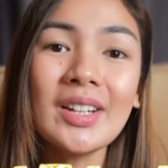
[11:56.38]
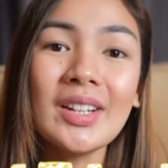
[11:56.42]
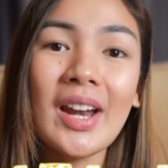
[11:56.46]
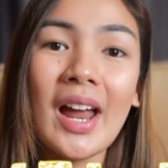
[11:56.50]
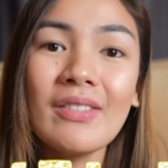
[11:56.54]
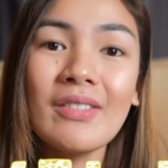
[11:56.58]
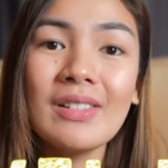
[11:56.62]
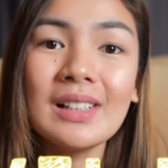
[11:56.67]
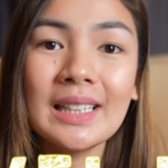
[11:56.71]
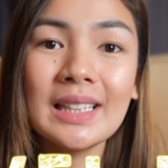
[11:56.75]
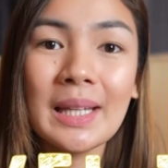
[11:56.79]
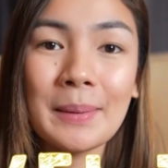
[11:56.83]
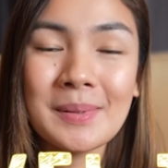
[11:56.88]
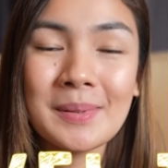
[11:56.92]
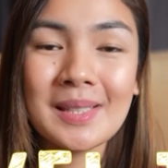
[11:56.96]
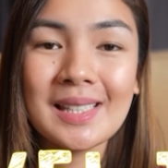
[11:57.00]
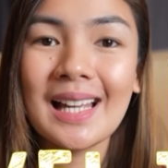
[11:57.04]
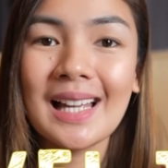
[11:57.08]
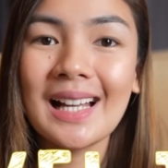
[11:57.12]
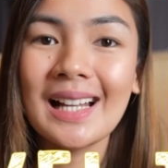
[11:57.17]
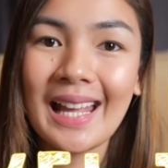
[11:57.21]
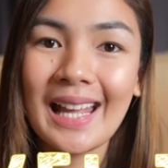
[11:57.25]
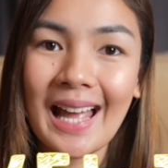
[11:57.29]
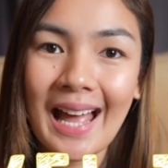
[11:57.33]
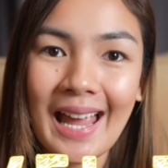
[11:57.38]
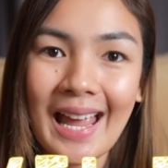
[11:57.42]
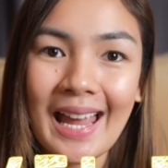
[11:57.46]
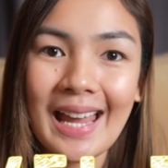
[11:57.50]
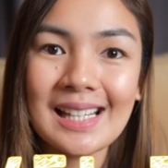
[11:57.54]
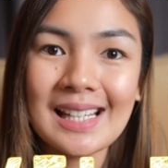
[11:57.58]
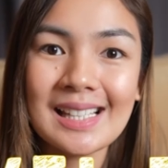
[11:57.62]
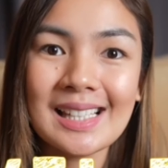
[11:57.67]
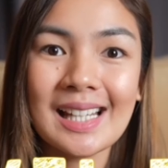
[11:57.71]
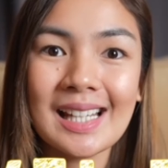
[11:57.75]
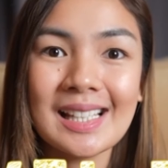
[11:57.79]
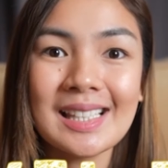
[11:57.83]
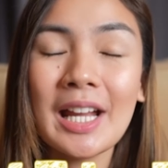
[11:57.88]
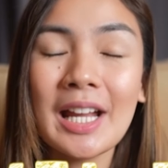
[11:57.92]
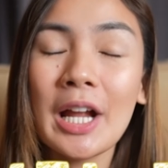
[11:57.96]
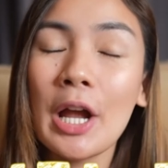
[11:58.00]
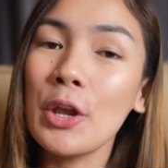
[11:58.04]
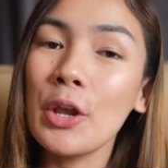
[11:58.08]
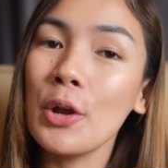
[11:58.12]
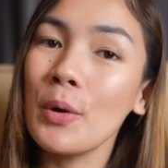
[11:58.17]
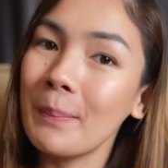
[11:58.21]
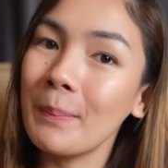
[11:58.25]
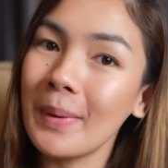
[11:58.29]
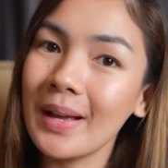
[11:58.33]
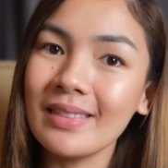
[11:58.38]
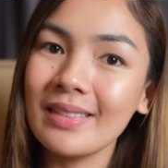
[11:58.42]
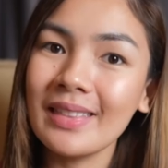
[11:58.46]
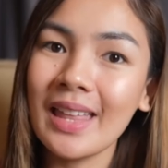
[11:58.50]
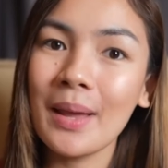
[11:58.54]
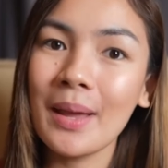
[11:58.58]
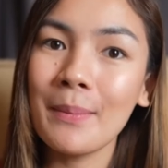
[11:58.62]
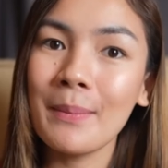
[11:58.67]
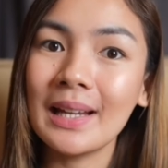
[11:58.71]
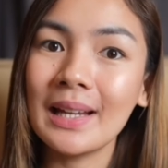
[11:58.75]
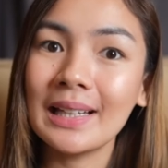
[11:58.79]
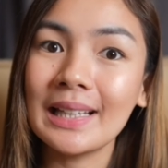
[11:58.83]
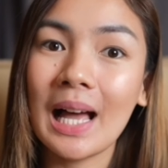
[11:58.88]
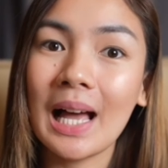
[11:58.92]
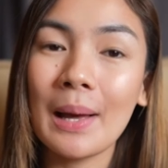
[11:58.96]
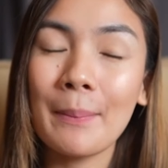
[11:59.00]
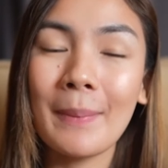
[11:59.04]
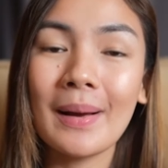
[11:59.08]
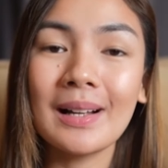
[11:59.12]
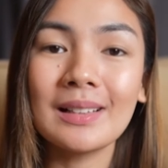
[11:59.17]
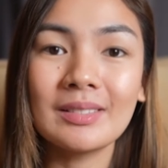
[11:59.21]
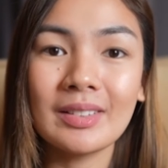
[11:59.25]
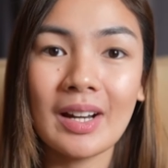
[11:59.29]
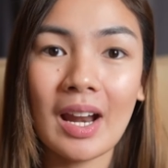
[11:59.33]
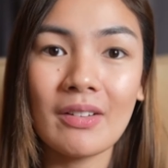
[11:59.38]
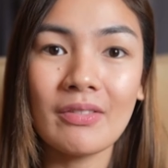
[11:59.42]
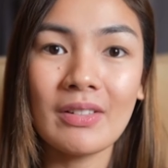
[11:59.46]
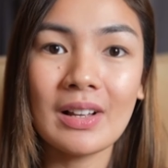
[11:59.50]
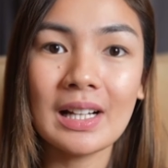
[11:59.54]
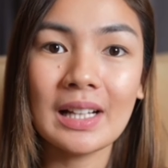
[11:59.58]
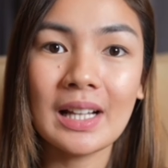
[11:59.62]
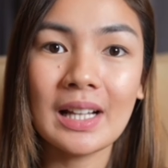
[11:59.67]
travel tips lang guys, kasi ngayong pandemic nakapag-travel